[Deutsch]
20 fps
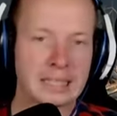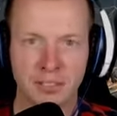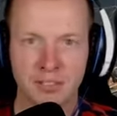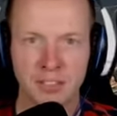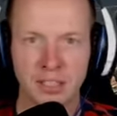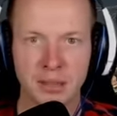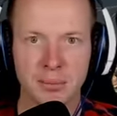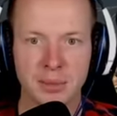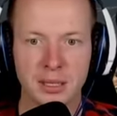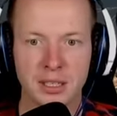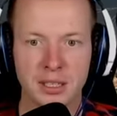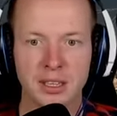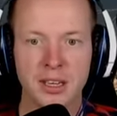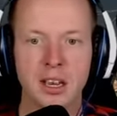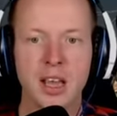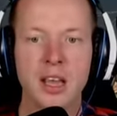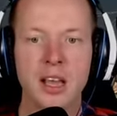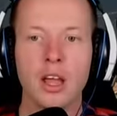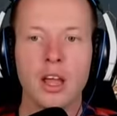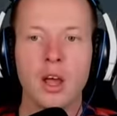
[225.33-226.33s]
Das wird ein
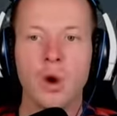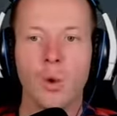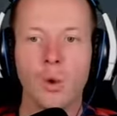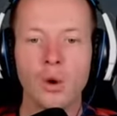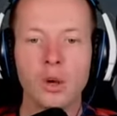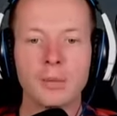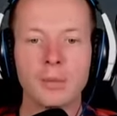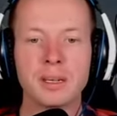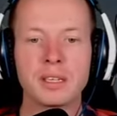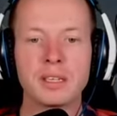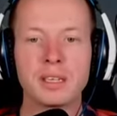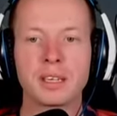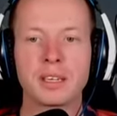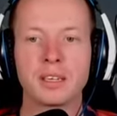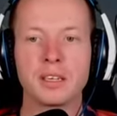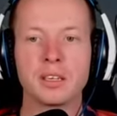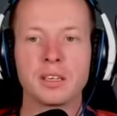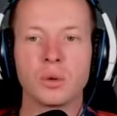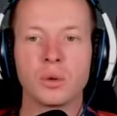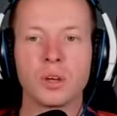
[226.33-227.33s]
bisschen
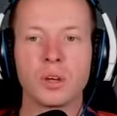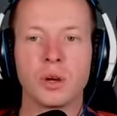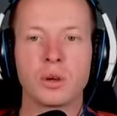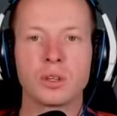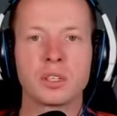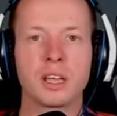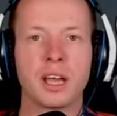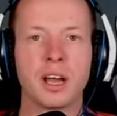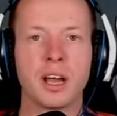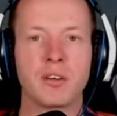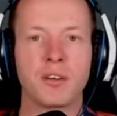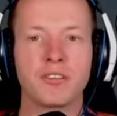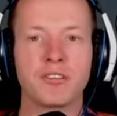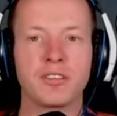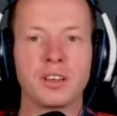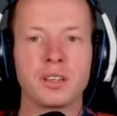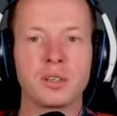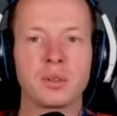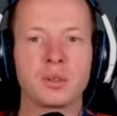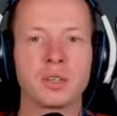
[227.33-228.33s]
unübersichtlich und auch sehr
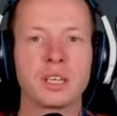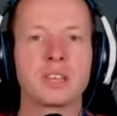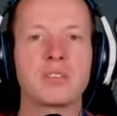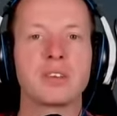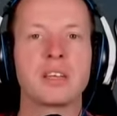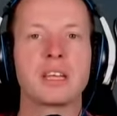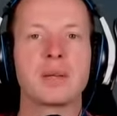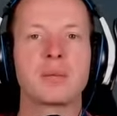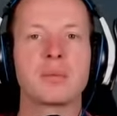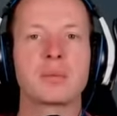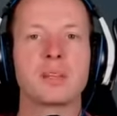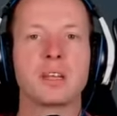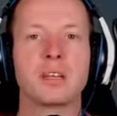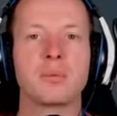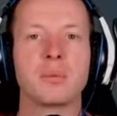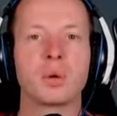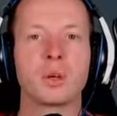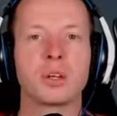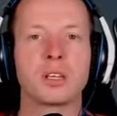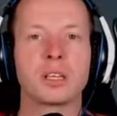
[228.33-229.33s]
aufwendig und deswegen gibt es da
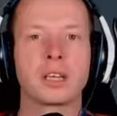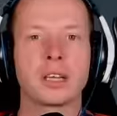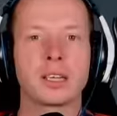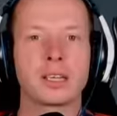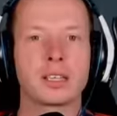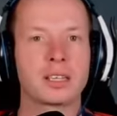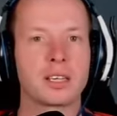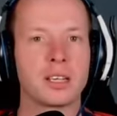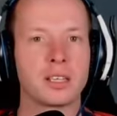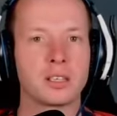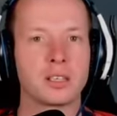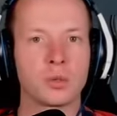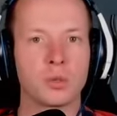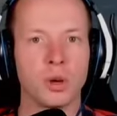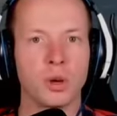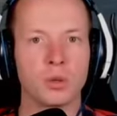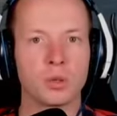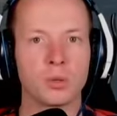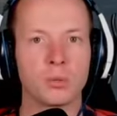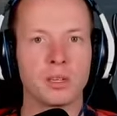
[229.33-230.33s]
eine Möglichkeit, das Ganze
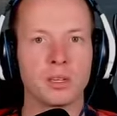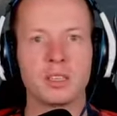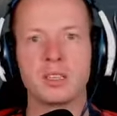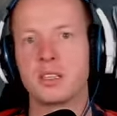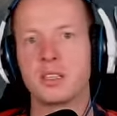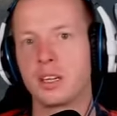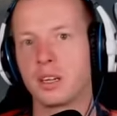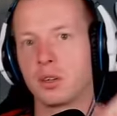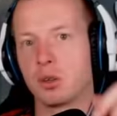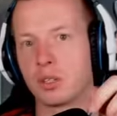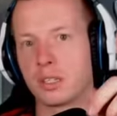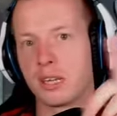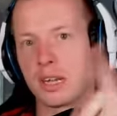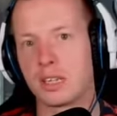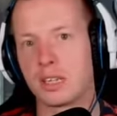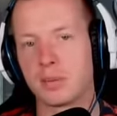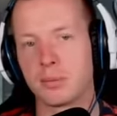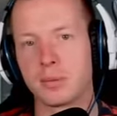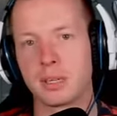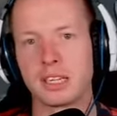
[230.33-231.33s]
zu automatisieren und
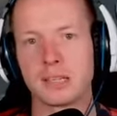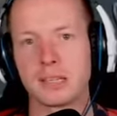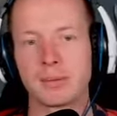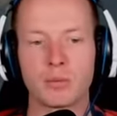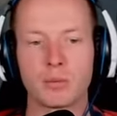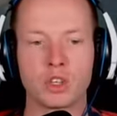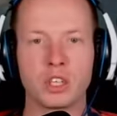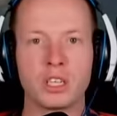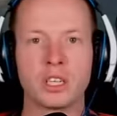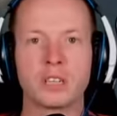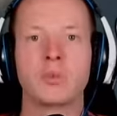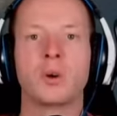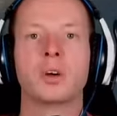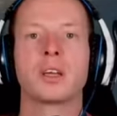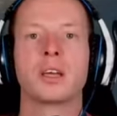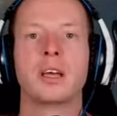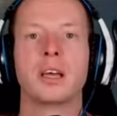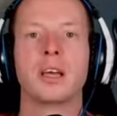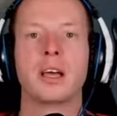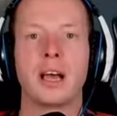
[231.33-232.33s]
da sind wir jetzt beim
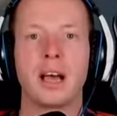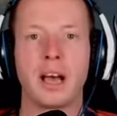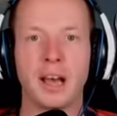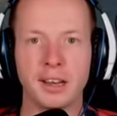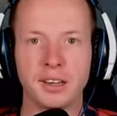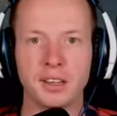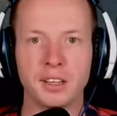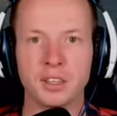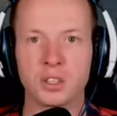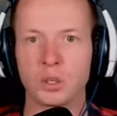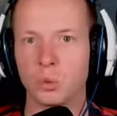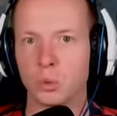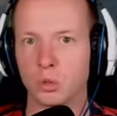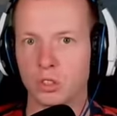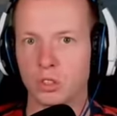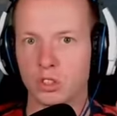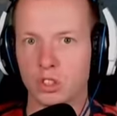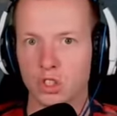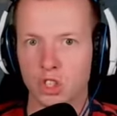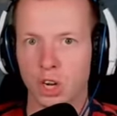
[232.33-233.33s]
Stichwort
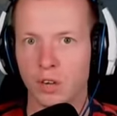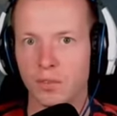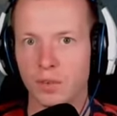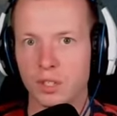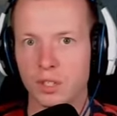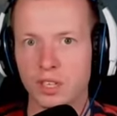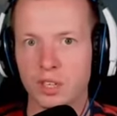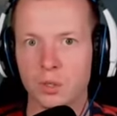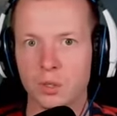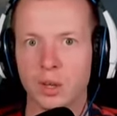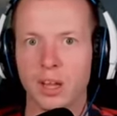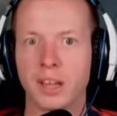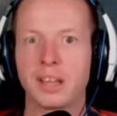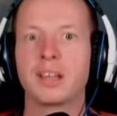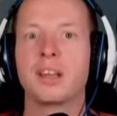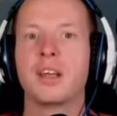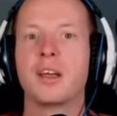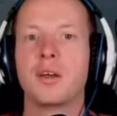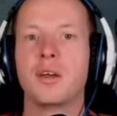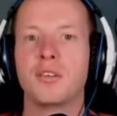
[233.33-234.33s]
Handelsrouten. Schauen wir uns also
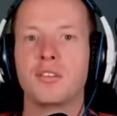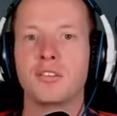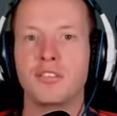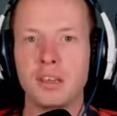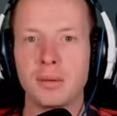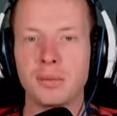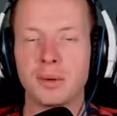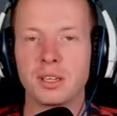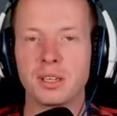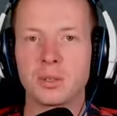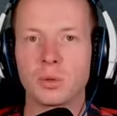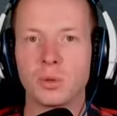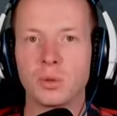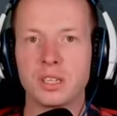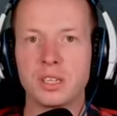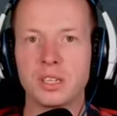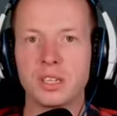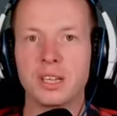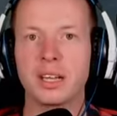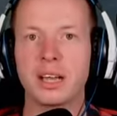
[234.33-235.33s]
an, wie man so
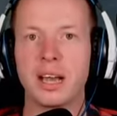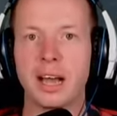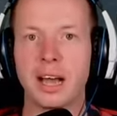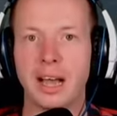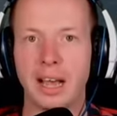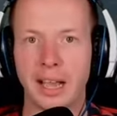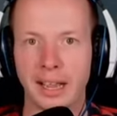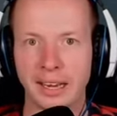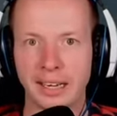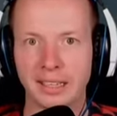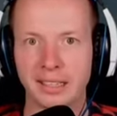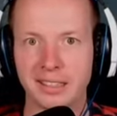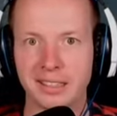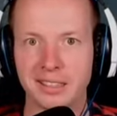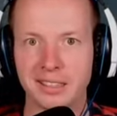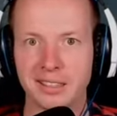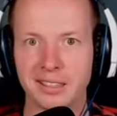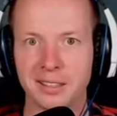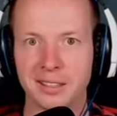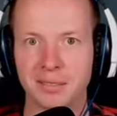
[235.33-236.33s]
ein Ding
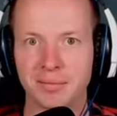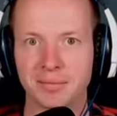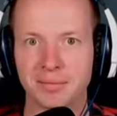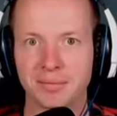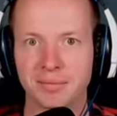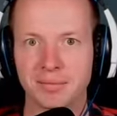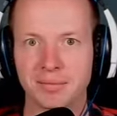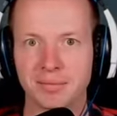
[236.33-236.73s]
einrichtet.